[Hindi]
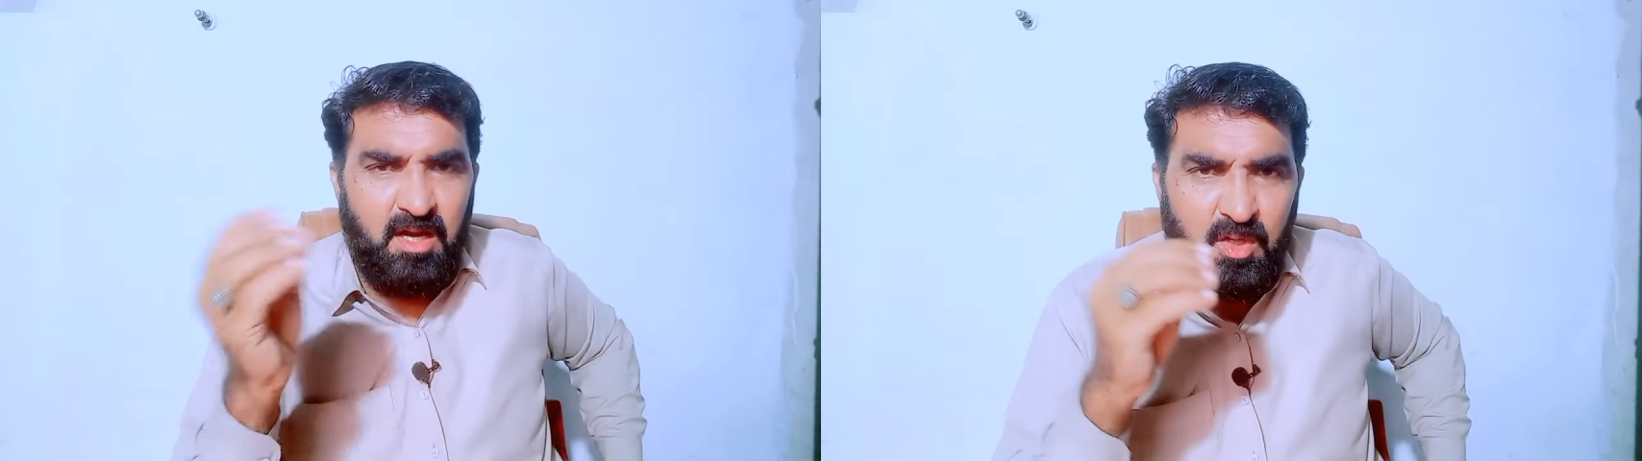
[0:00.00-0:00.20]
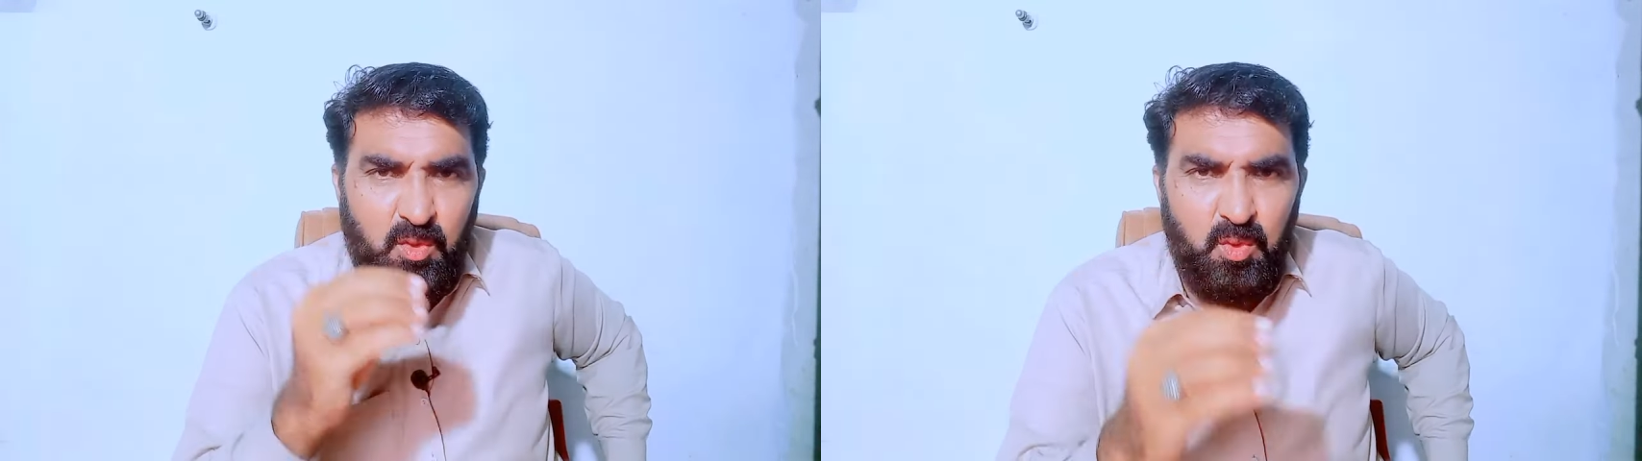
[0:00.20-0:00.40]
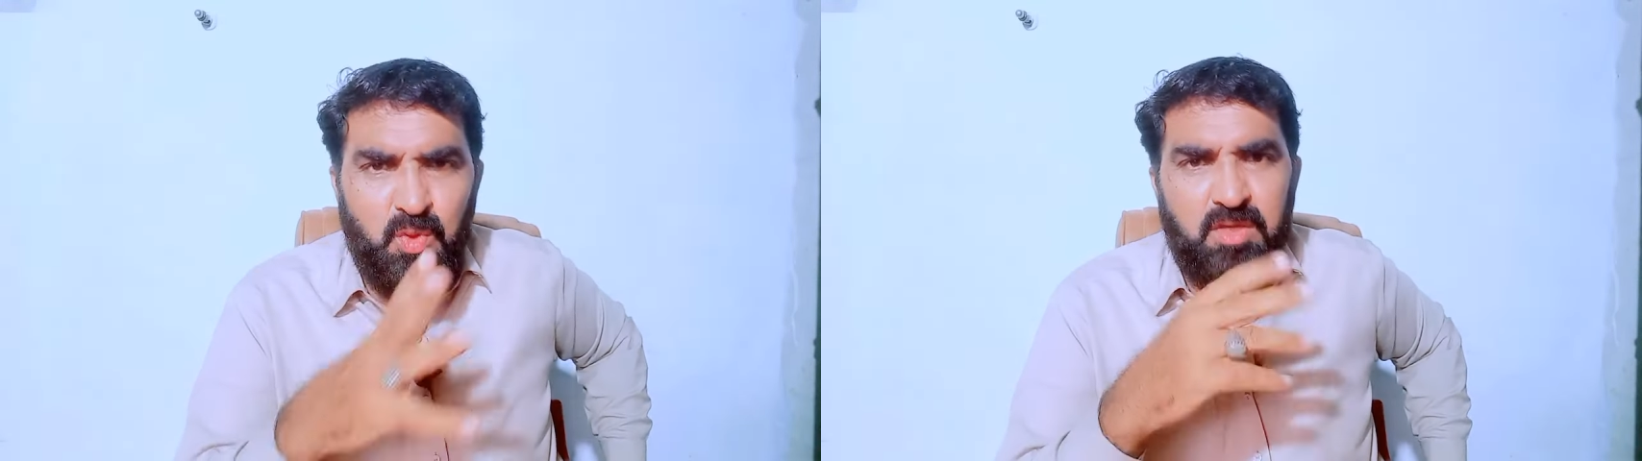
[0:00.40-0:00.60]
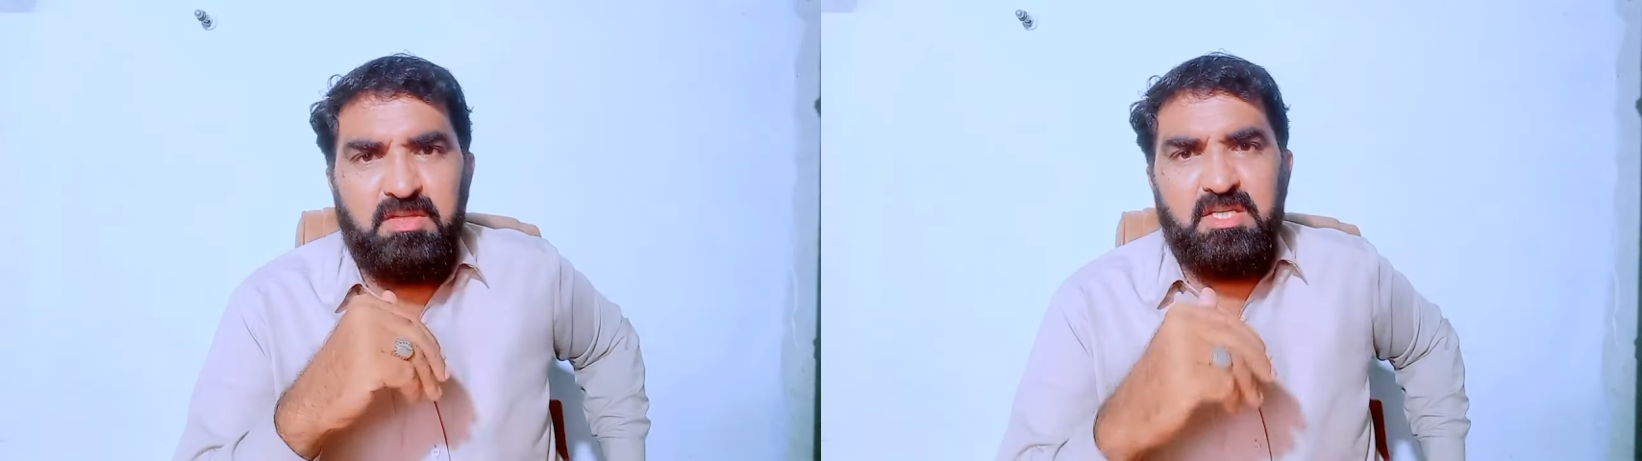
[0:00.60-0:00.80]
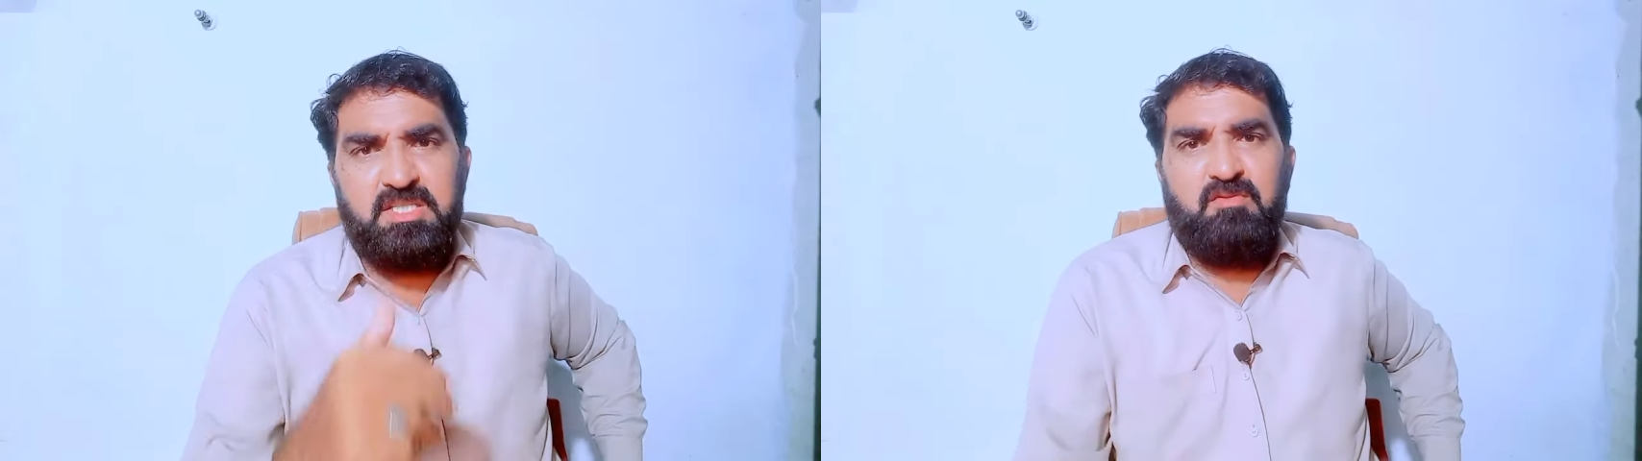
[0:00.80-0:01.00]
कारकुनों की
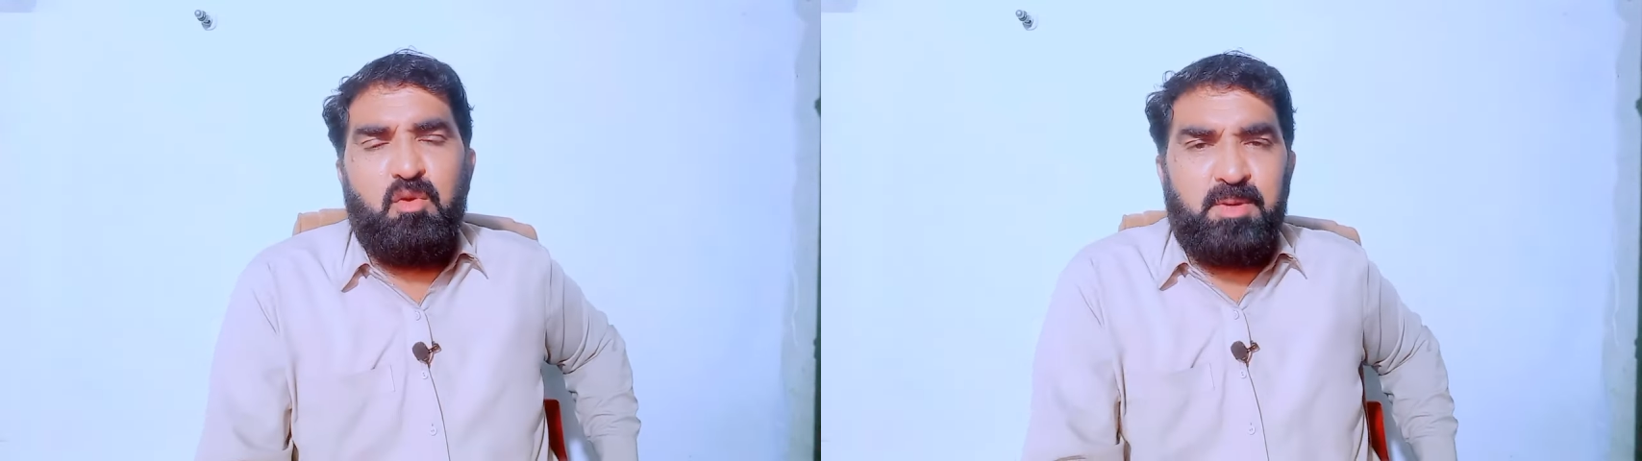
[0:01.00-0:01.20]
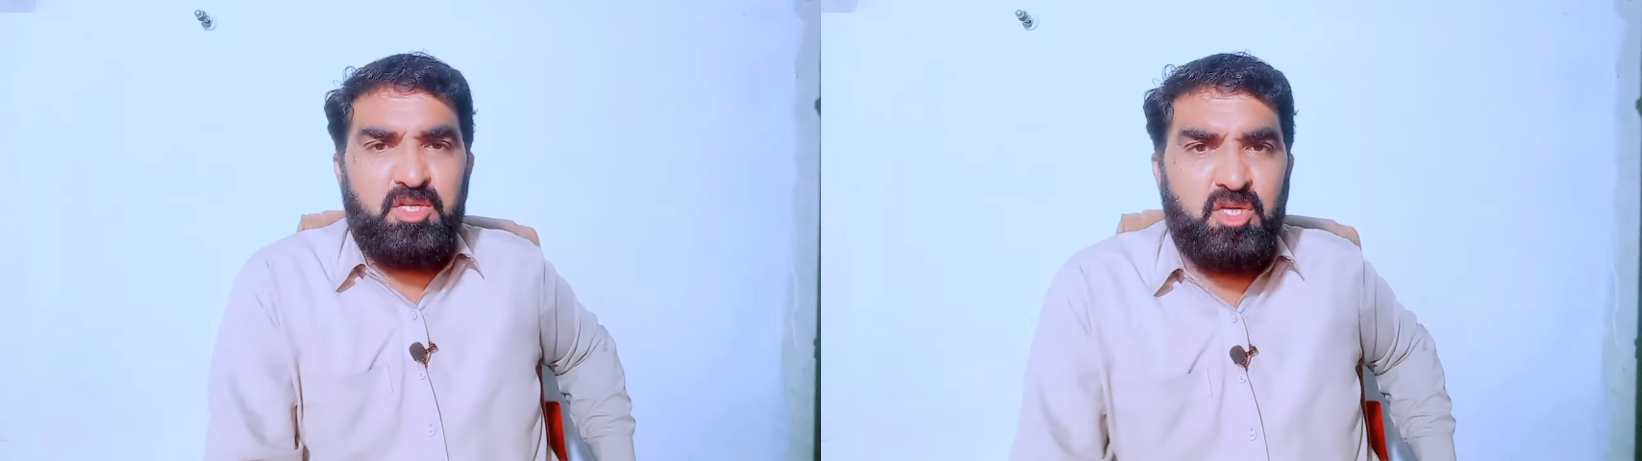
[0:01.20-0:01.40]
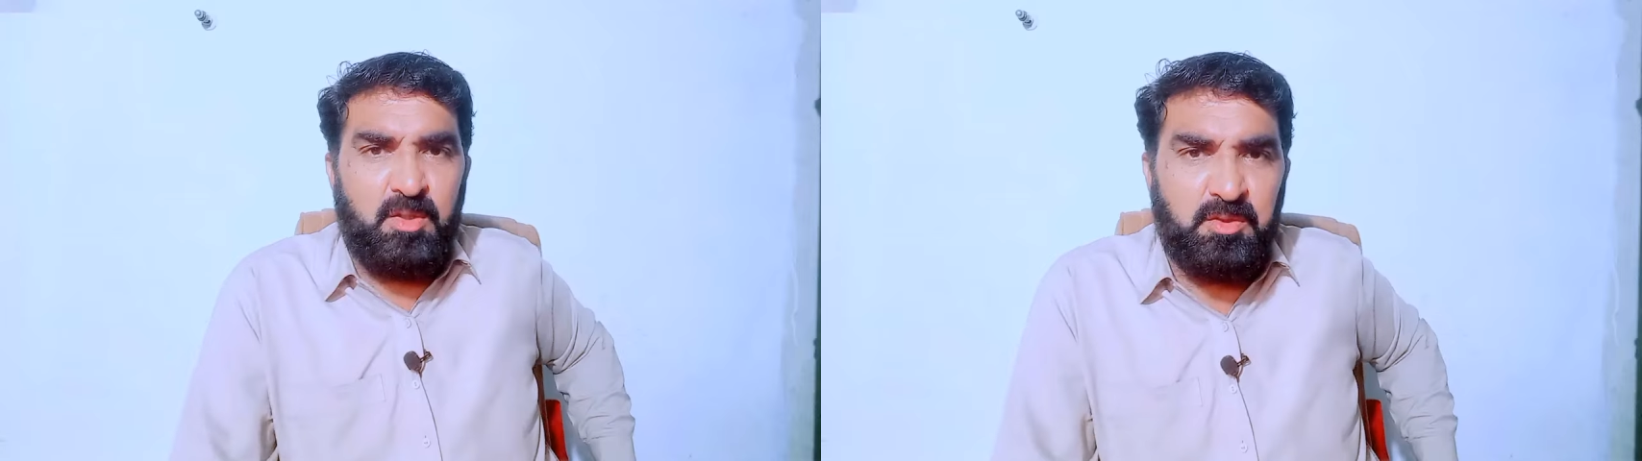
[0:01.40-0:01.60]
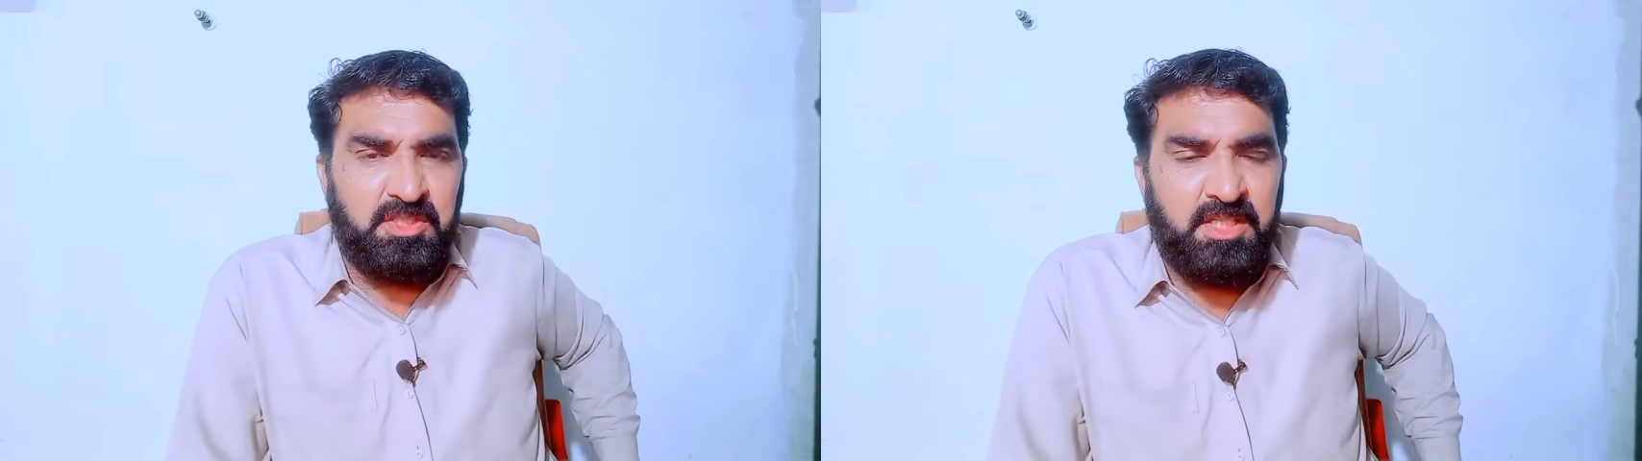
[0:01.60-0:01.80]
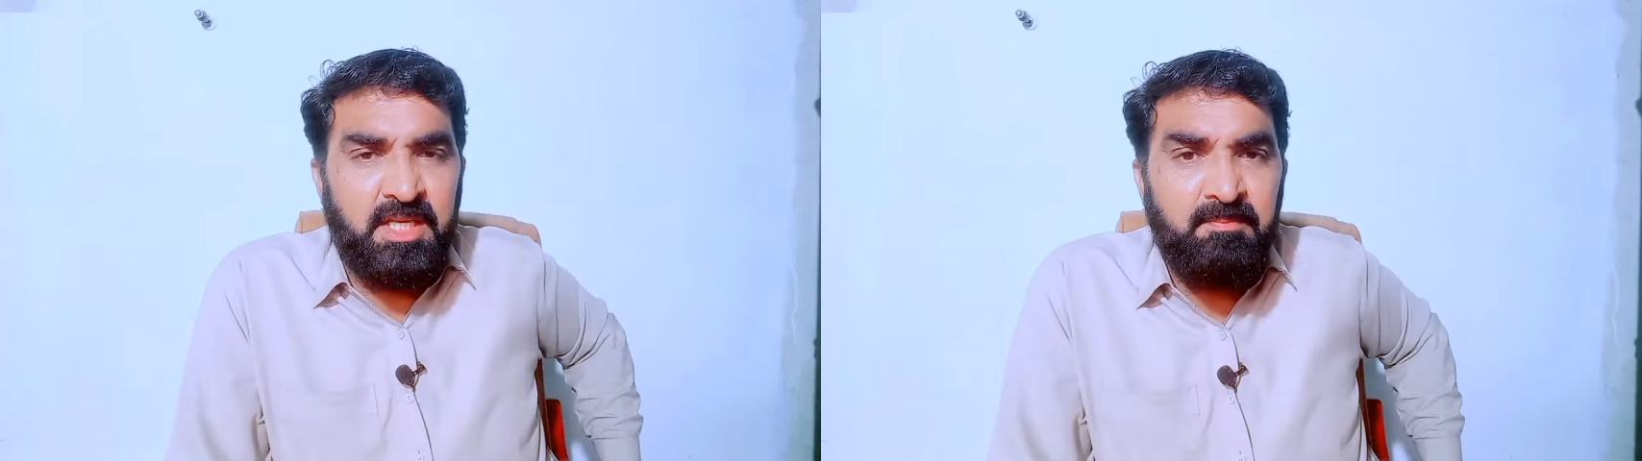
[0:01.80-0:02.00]
वजह से वो परेशान
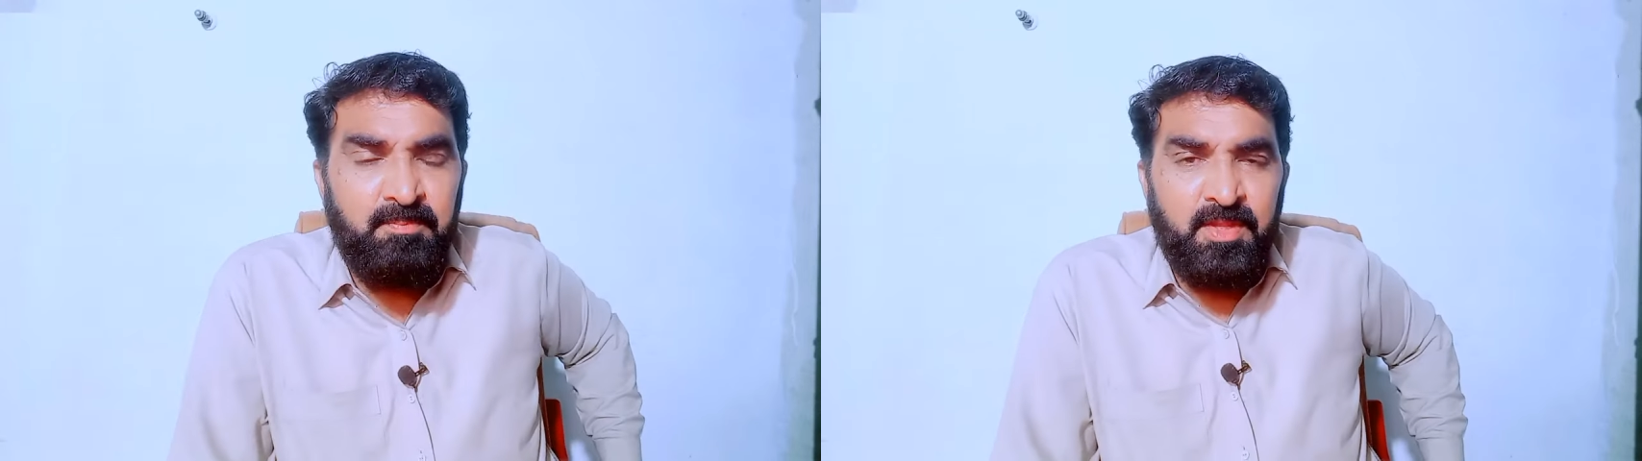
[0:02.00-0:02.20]
होते थे